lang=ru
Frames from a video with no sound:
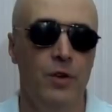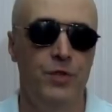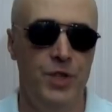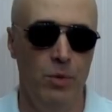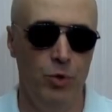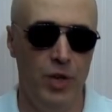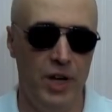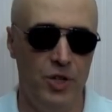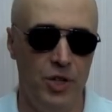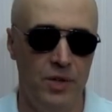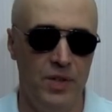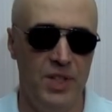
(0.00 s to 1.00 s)
Всем
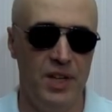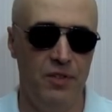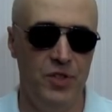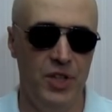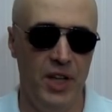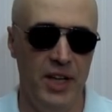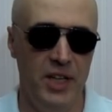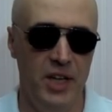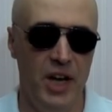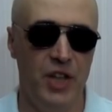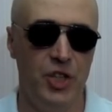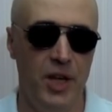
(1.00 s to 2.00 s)
удачи, ставьте
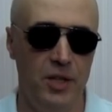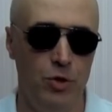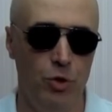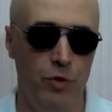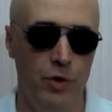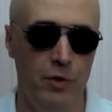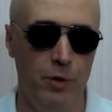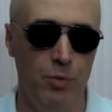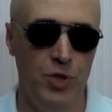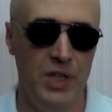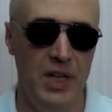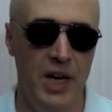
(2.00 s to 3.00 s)
лайки, ожидайте новые
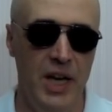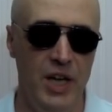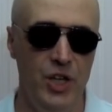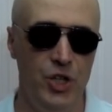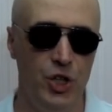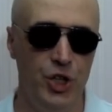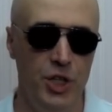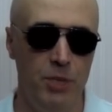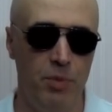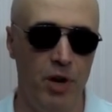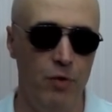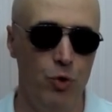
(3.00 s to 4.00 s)
выпуски и
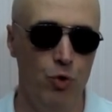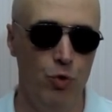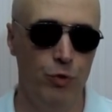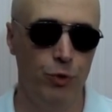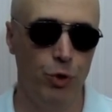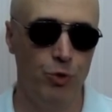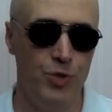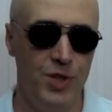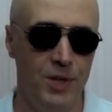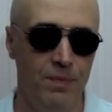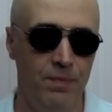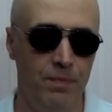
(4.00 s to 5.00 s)
держите правую руку в
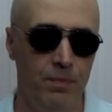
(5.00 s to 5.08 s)
тонусе.